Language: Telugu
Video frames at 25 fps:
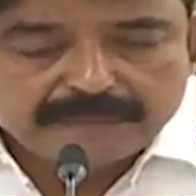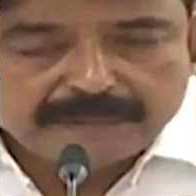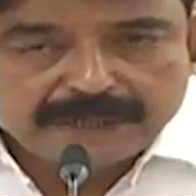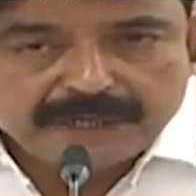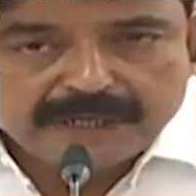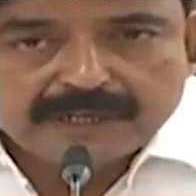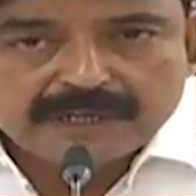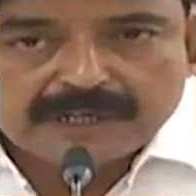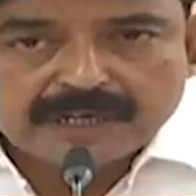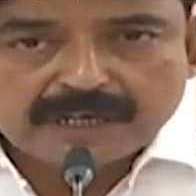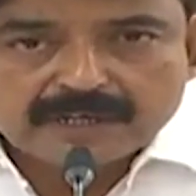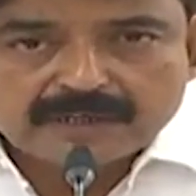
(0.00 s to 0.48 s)

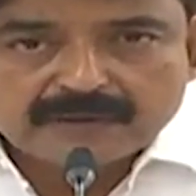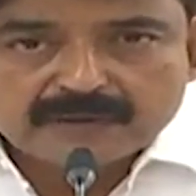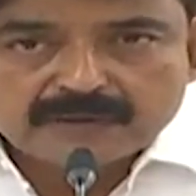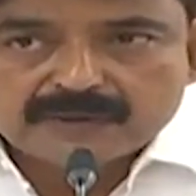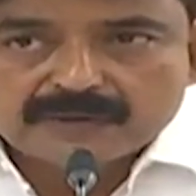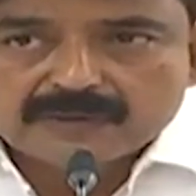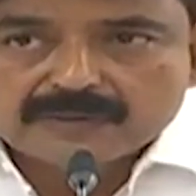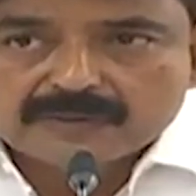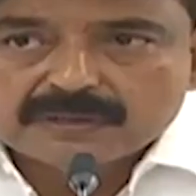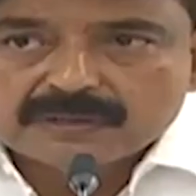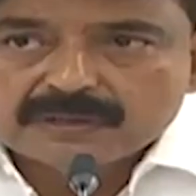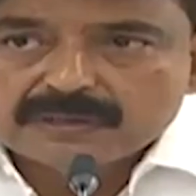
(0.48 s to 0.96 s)
పెళ్లి
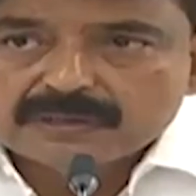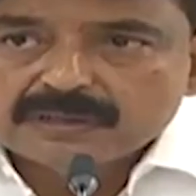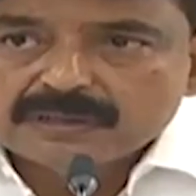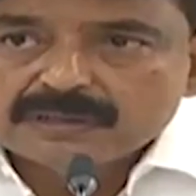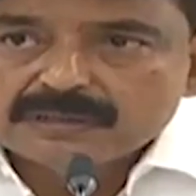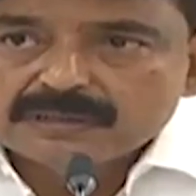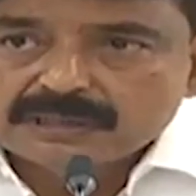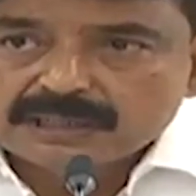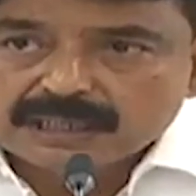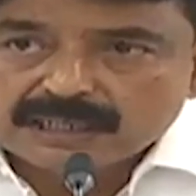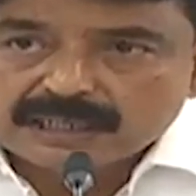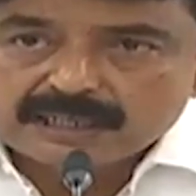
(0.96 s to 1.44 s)
కానుకను
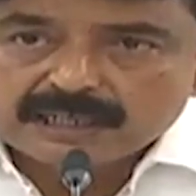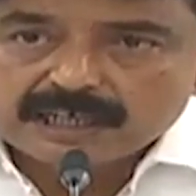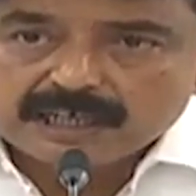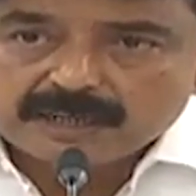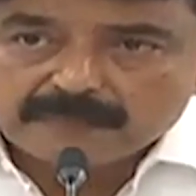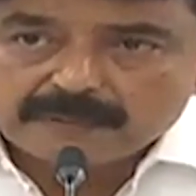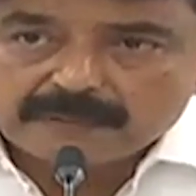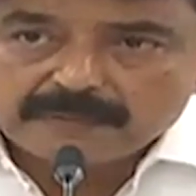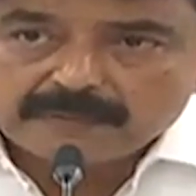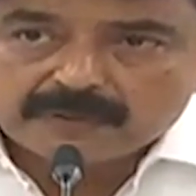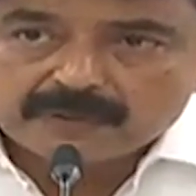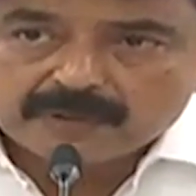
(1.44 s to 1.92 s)
జగన్
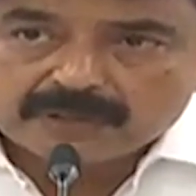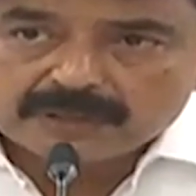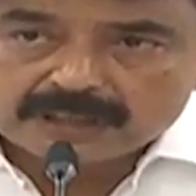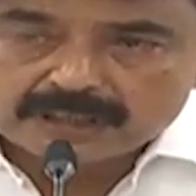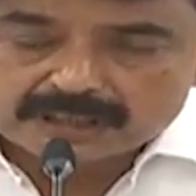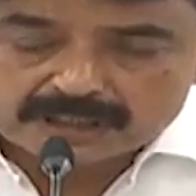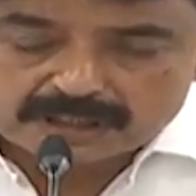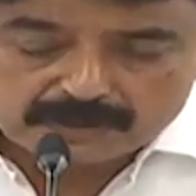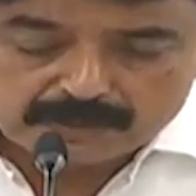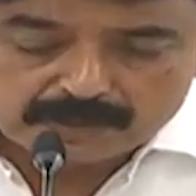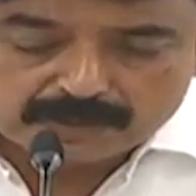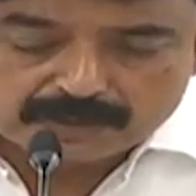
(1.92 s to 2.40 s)
గారి ప్రభుత్వం
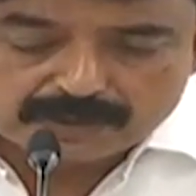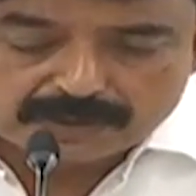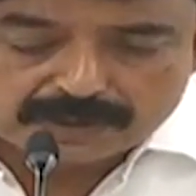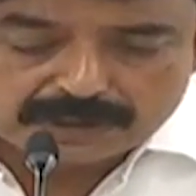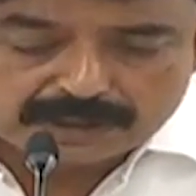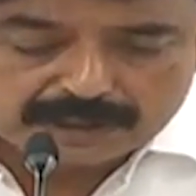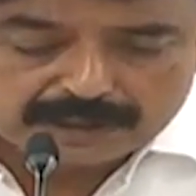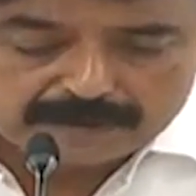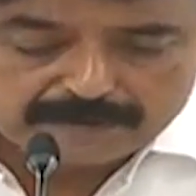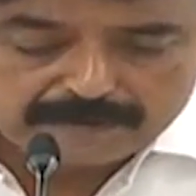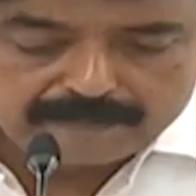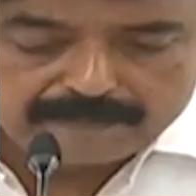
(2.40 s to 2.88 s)

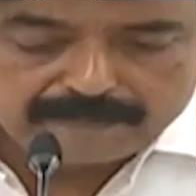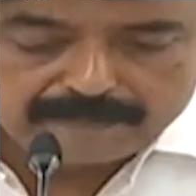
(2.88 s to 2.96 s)
అందించబోతోంది